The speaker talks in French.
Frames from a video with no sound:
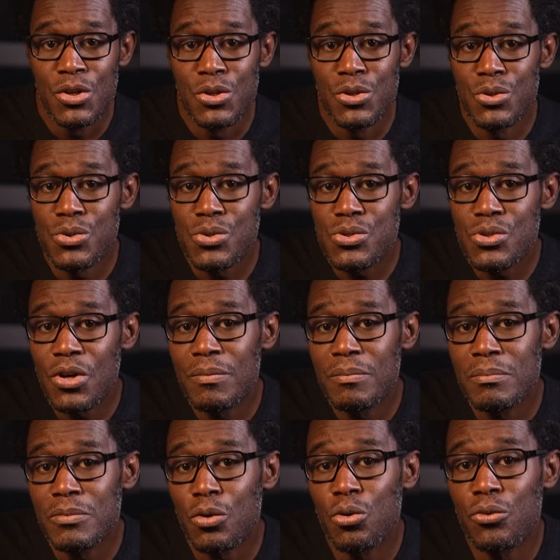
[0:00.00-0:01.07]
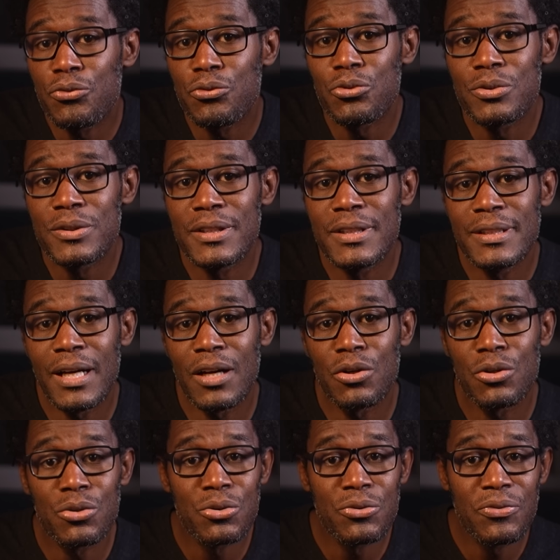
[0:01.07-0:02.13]
nous sommes confrontés à un
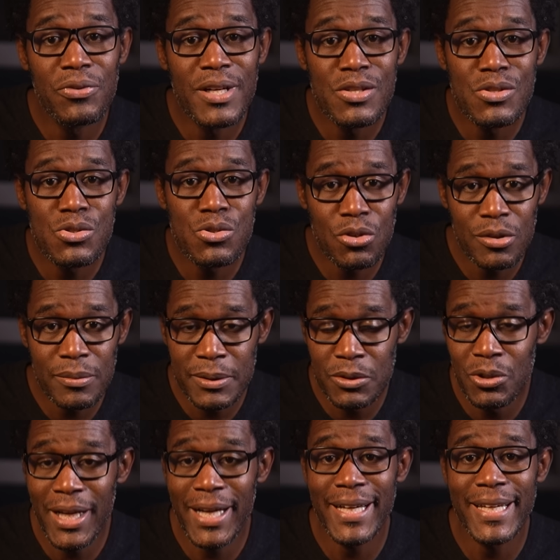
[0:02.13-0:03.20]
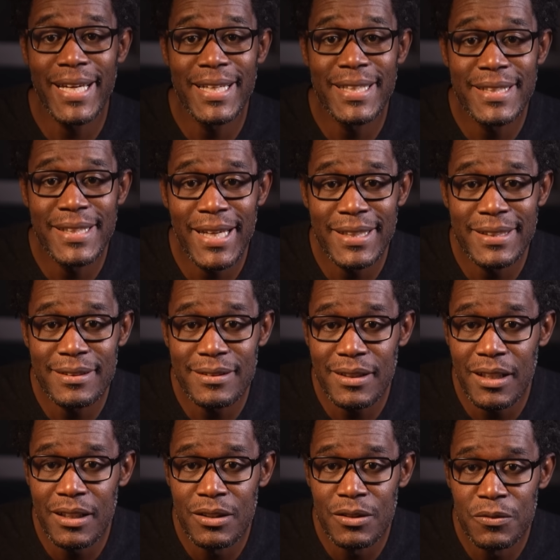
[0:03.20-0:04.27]
reflet sombre de la réalité
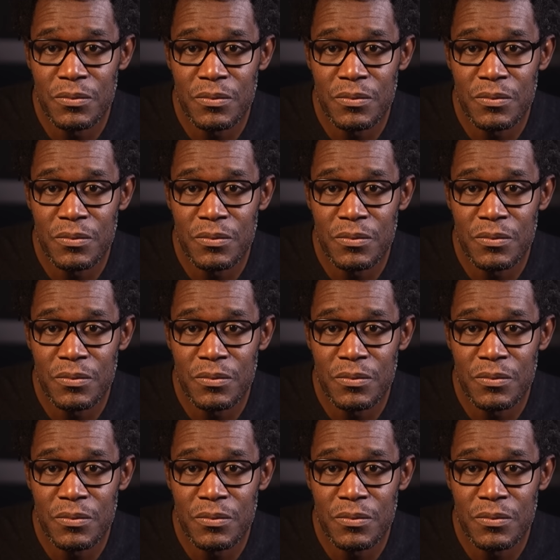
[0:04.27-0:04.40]
haïtienne,